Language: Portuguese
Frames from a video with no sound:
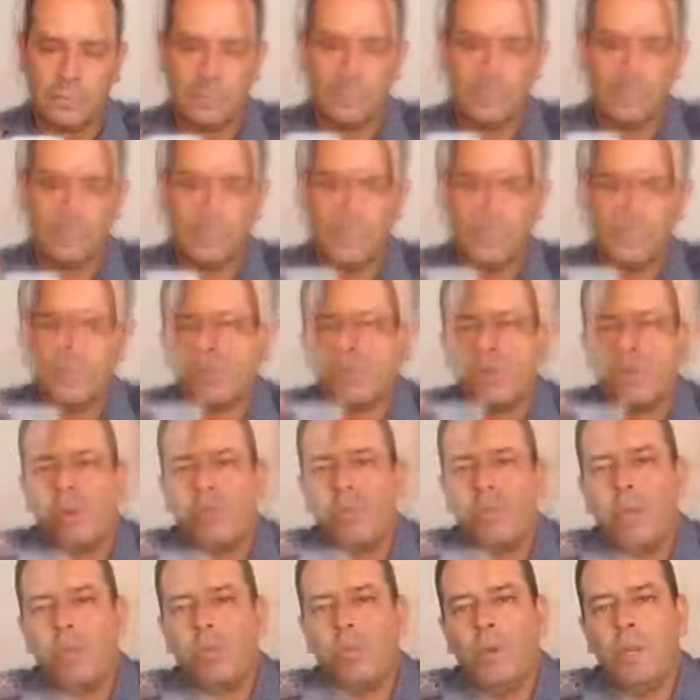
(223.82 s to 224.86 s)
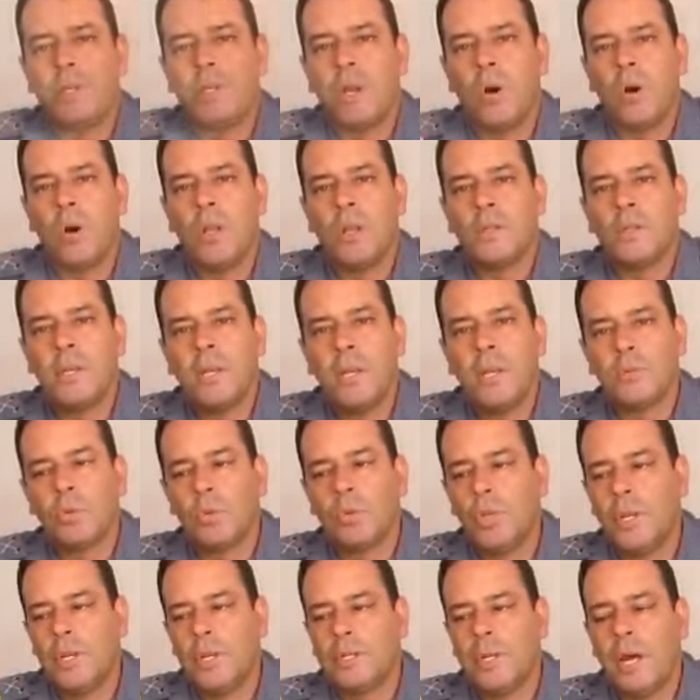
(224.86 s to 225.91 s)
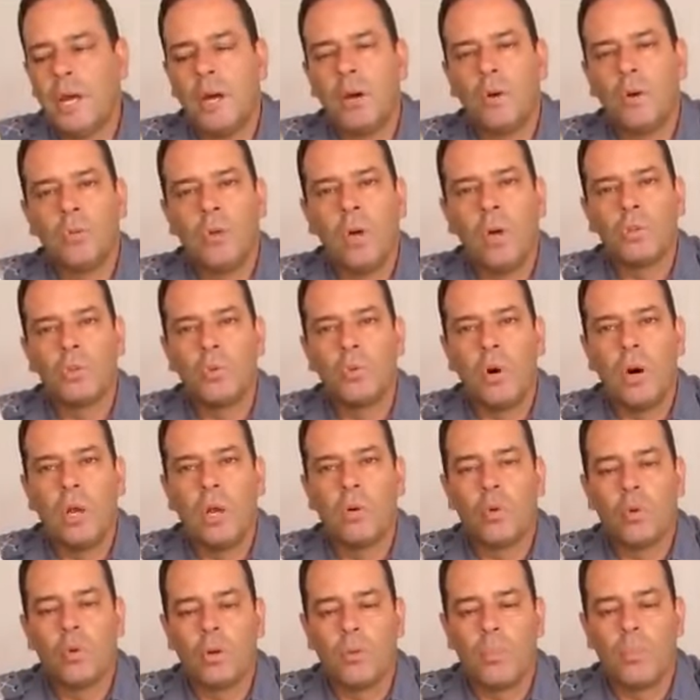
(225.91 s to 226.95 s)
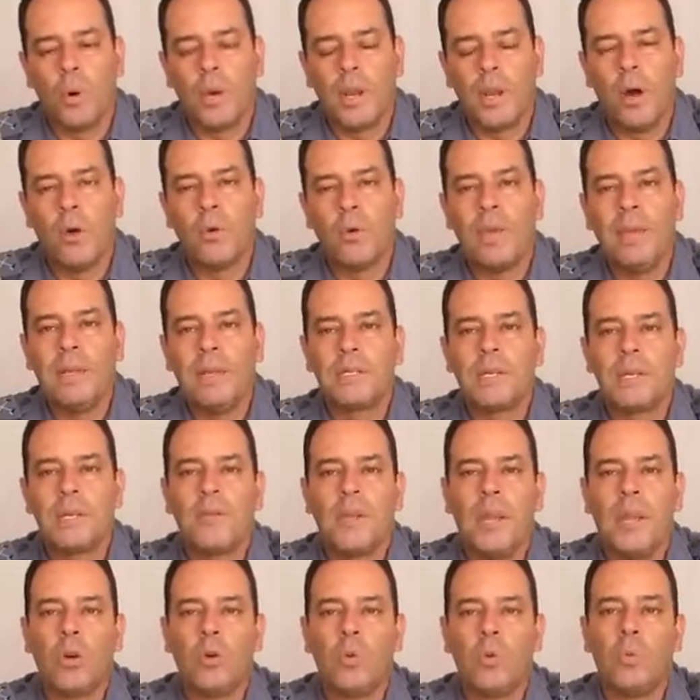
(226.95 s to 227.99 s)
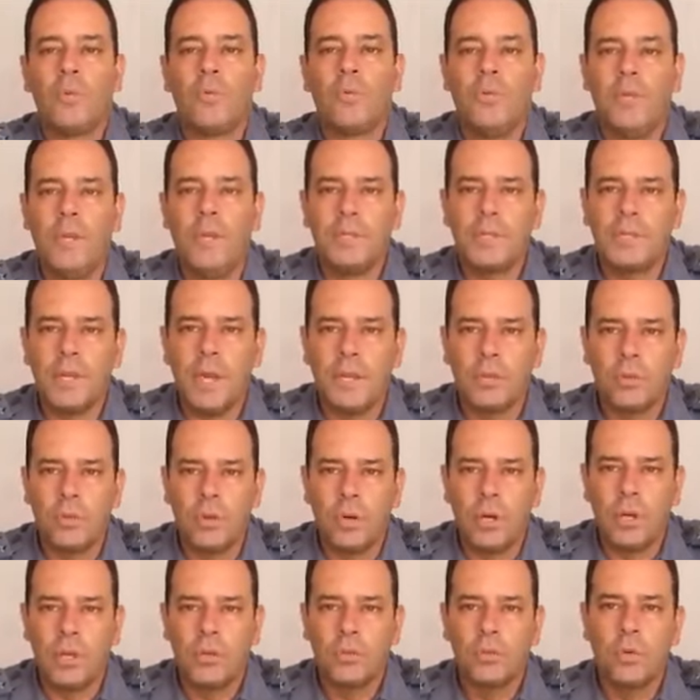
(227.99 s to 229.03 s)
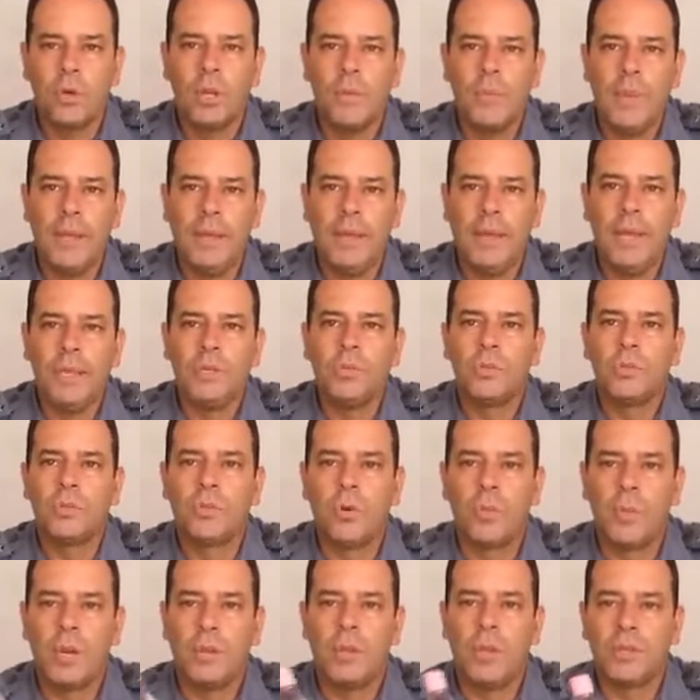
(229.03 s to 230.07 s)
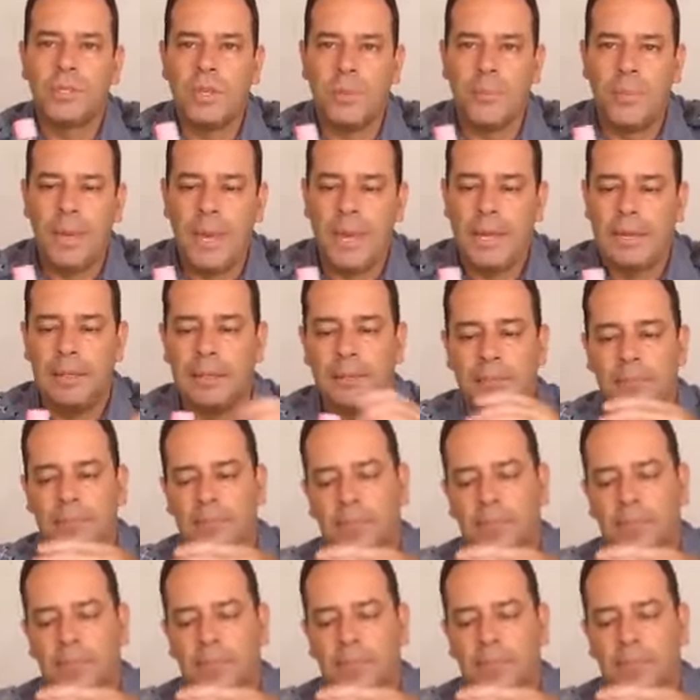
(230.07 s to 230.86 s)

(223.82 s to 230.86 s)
Ok, pessoal, feito isso, agora nós iremos utilizar o nosso óleo corporal, que ele servirá como fixador do repelente sobre a nossa pele.